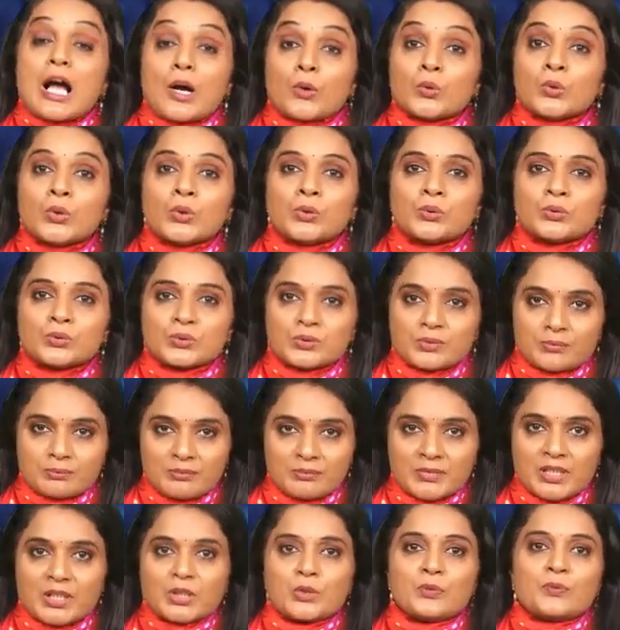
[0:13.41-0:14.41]
అవును
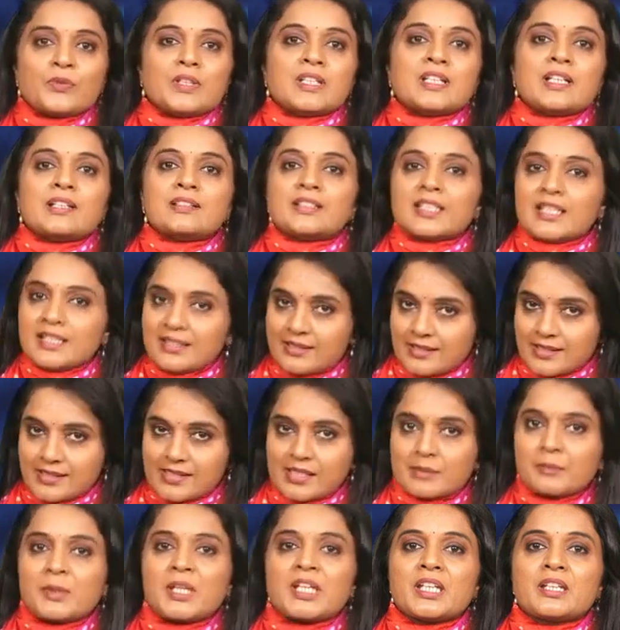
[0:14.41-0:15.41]
మీరు విన్నది
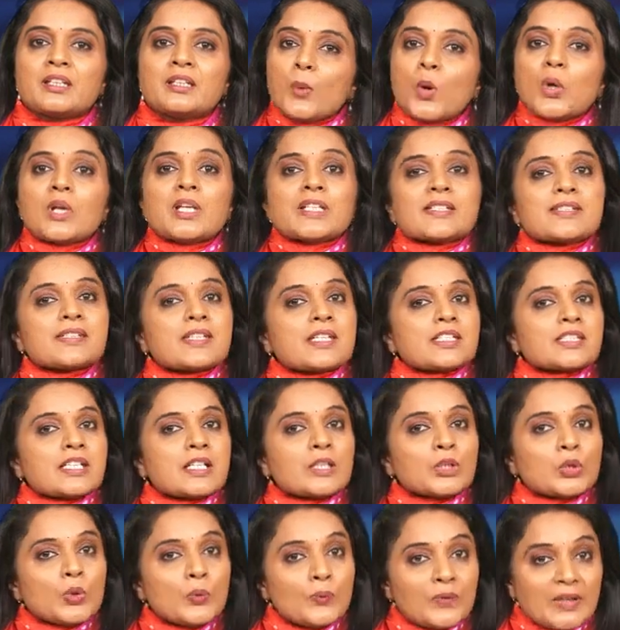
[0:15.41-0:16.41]
నిజమే పోలీస్
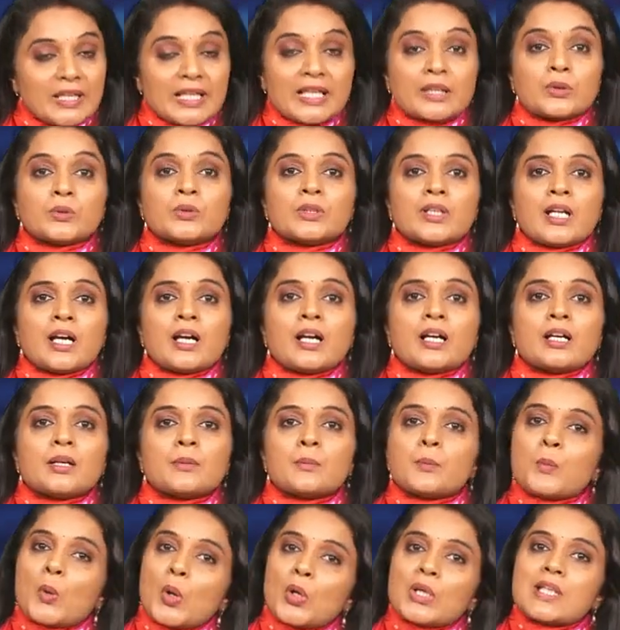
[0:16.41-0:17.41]
స్టేషన్ కు వెళ్లకుండా
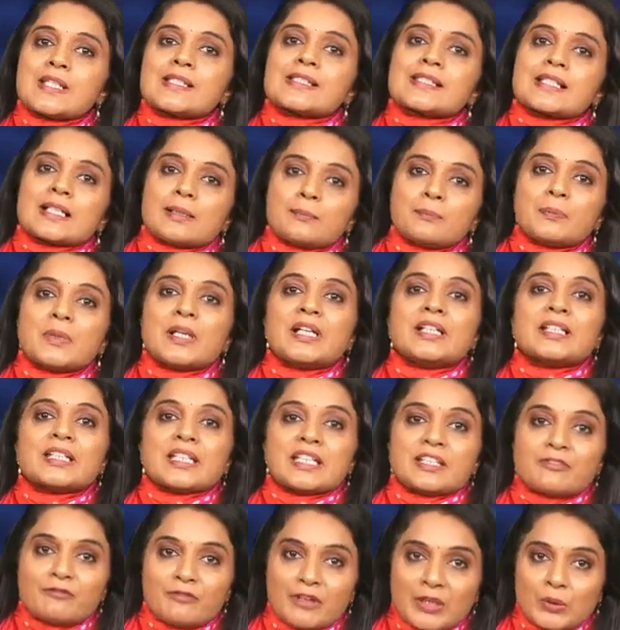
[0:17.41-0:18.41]
పోలీస్ కంప్లైంట్
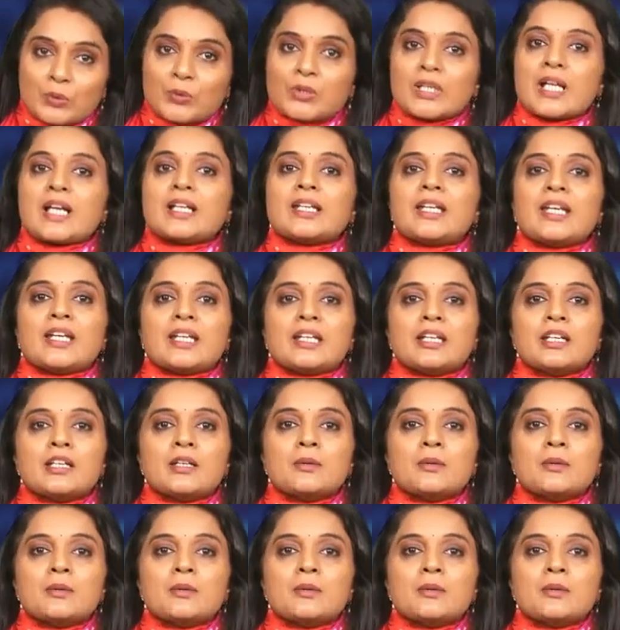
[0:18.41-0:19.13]
ఇవ్వకుండానే